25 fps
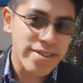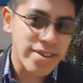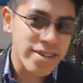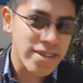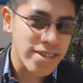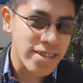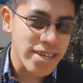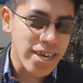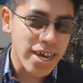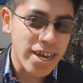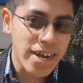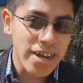
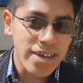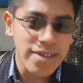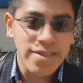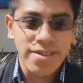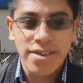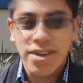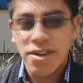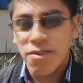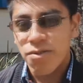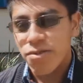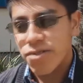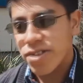cristianas
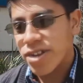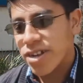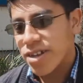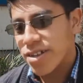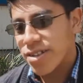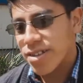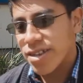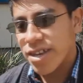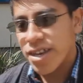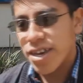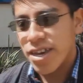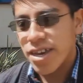y
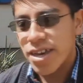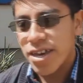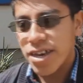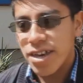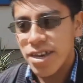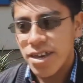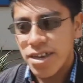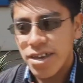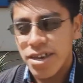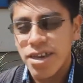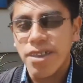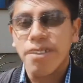otras que,
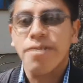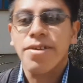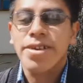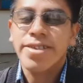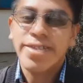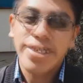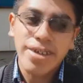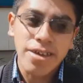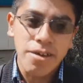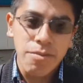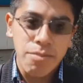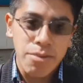que
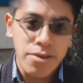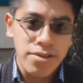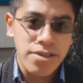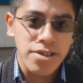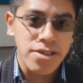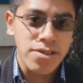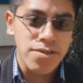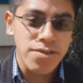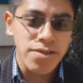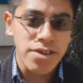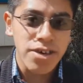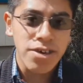están en
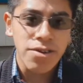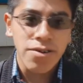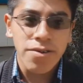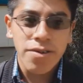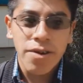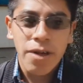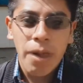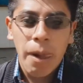proceso de ello